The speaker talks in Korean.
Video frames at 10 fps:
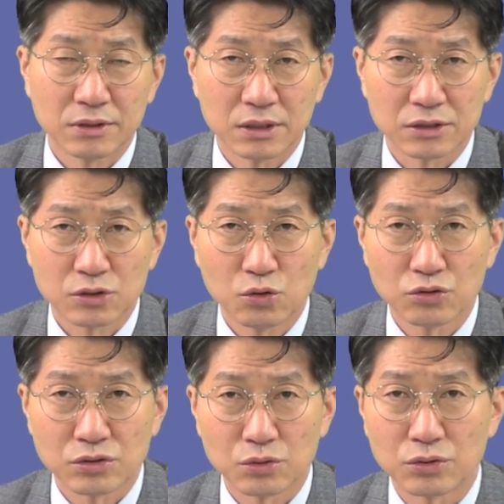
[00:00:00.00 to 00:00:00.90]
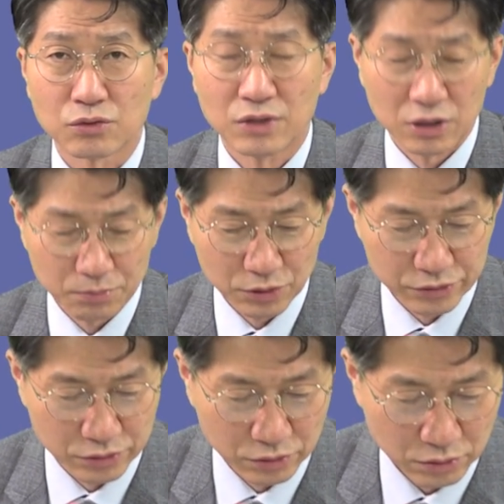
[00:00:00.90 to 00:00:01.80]
예, 서울로 들어오는
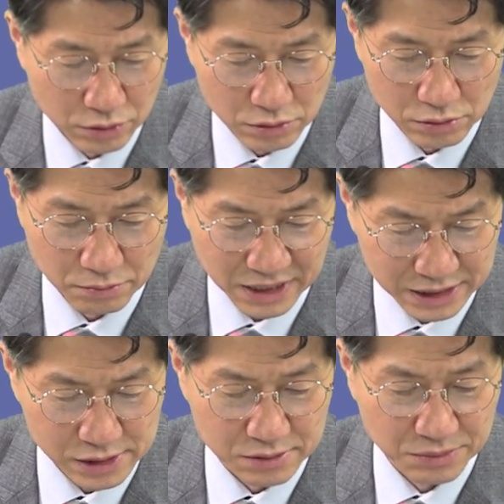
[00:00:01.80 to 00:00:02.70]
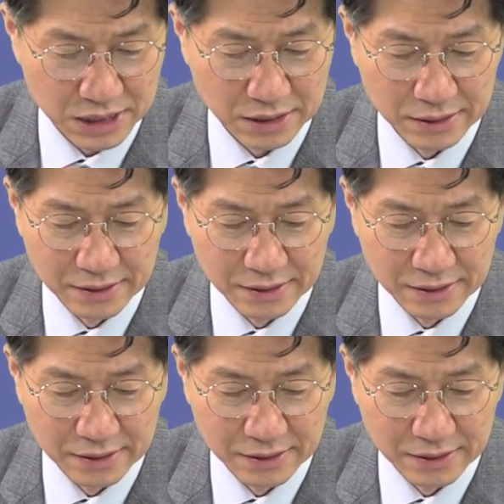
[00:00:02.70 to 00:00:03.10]
광역버스 많이 있습니다.